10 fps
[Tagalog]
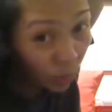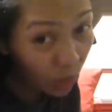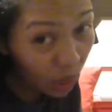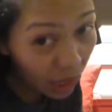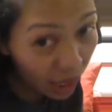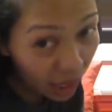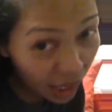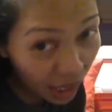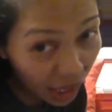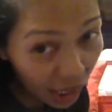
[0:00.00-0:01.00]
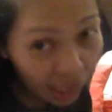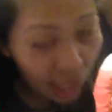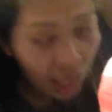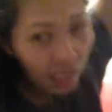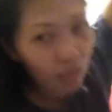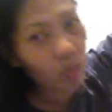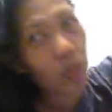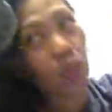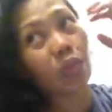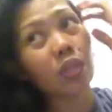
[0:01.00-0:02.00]
ko siya ng ganyan, kitang-kita mo.
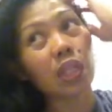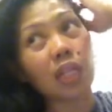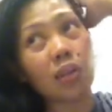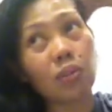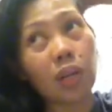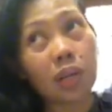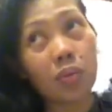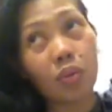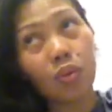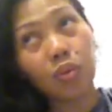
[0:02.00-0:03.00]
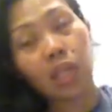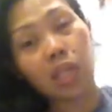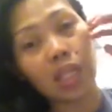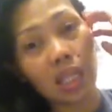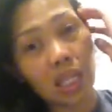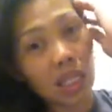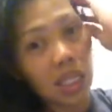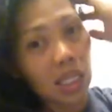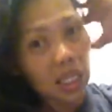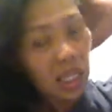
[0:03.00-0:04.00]
Pero kung nakalugay ang buko na ganyan,
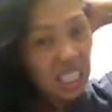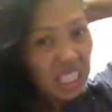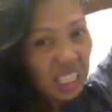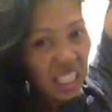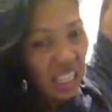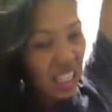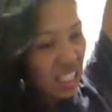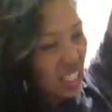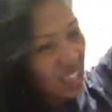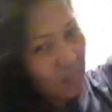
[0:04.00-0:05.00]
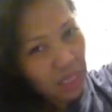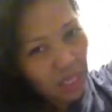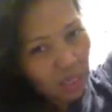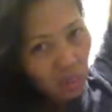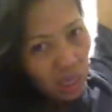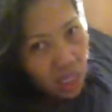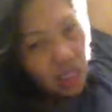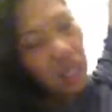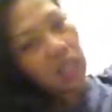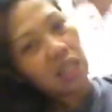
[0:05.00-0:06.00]
hindi talaga siya kaya masyado
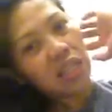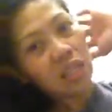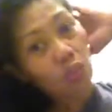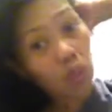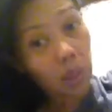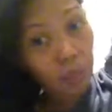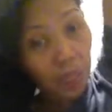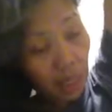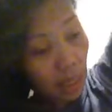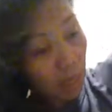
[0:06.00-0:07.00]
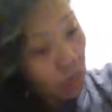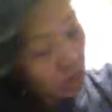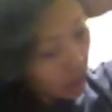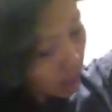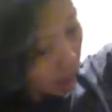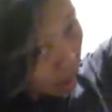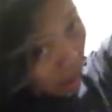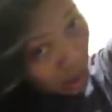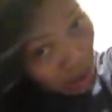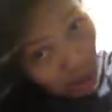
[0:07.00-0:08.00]
halata. Unless kung lapitan mo siya.
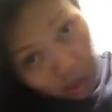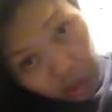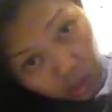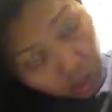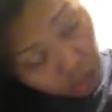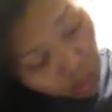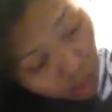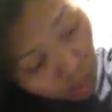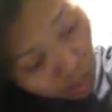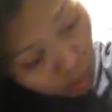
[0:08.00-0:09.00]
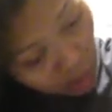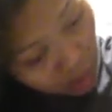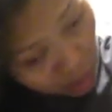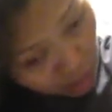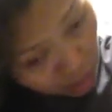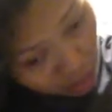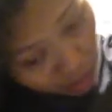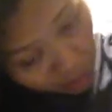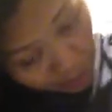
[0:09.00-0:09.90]
So, dito na ako ba na sa likod?